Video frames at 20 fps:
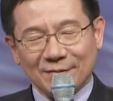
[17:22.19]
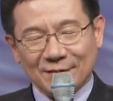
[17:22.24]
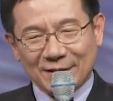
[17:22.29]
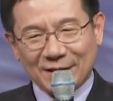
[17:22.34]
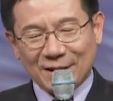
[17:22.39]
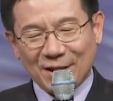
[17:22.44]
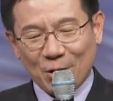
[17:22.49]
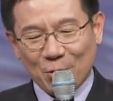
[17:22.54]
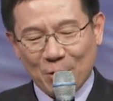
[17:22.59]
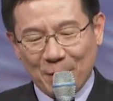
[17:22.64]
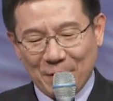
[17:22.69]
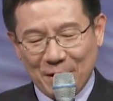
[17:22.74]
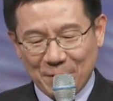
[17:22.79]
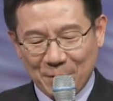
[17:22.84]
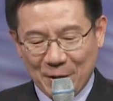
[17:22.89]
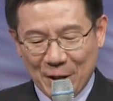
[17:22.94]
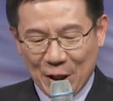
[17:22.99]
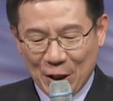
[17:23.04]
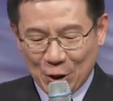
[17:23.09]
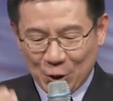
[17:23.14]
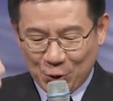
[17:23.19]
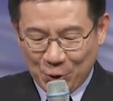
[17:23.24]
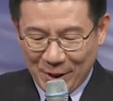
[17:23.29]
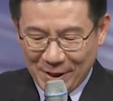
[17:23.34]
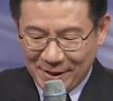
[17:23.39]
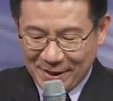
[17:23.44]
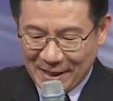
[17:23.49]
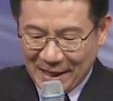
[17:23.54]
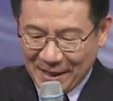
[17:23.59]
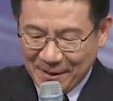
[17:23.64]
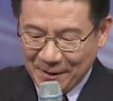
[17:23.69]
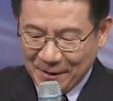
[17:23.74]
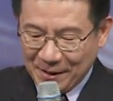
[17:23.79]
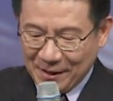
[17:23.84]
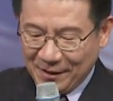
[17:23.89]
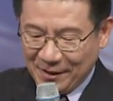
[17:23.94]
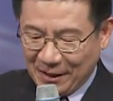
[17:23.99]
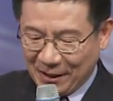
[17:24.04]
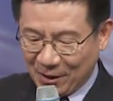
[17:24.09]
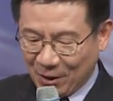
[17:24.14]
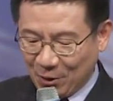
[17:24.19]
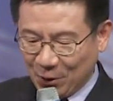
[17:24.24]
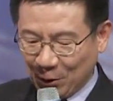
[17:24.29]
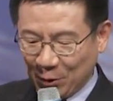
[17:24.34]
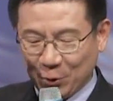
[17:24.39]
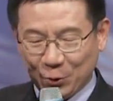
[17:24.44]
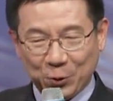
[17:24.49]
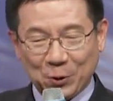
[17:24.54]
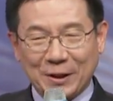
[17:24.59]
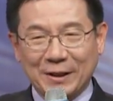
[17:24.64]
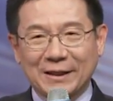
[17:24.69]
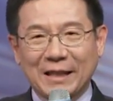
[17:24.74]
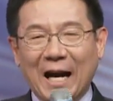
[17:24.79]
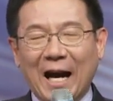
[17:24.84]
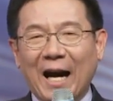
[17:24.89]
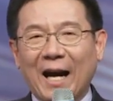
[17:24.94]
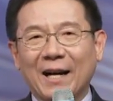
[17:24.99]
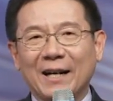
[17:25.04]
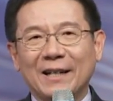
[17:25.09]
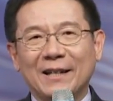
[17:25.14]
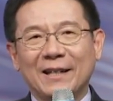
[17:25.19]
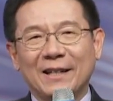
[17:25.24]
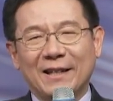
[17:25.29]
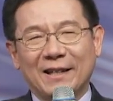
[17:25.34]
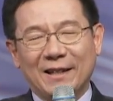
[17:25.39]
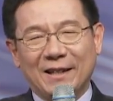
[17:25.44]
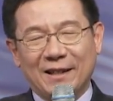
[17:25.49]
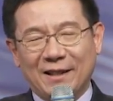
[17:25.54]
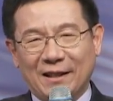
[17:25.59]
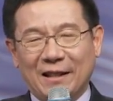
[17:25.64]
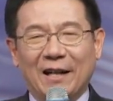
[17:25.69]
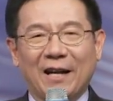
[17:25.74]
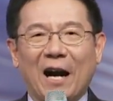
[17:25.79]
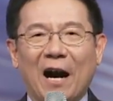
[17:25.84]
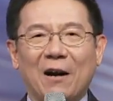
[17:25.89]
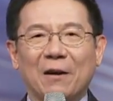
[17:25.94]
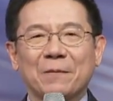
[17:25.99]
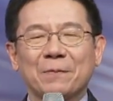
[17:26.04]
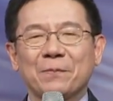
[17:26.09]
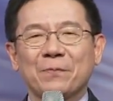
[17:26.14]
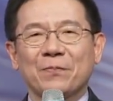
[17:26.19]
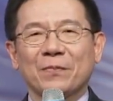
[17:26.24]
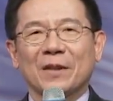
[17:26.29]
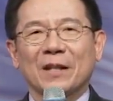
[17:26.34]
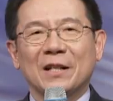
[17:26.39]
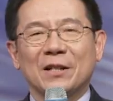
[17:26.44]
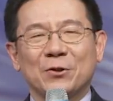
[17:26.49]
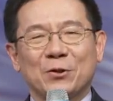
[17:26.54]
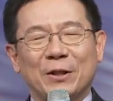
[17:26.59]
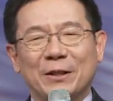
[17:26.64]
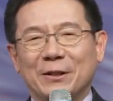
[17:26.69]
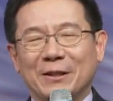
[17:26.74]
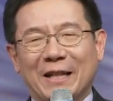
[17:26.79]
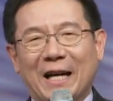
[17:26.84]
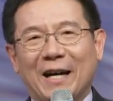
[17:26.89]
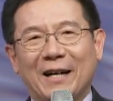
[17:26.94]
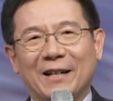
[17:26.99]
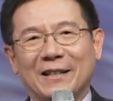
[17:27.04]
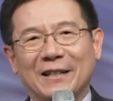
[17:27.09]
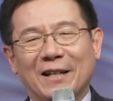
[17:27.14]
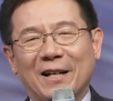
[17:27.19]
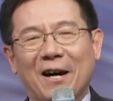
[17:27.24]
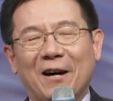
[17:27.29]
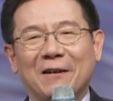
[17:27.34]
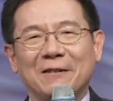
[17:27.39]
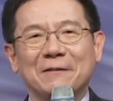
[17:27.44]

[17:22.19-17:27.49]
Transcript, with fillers: 叫我们劝人能够与他和好，劝人与他和好。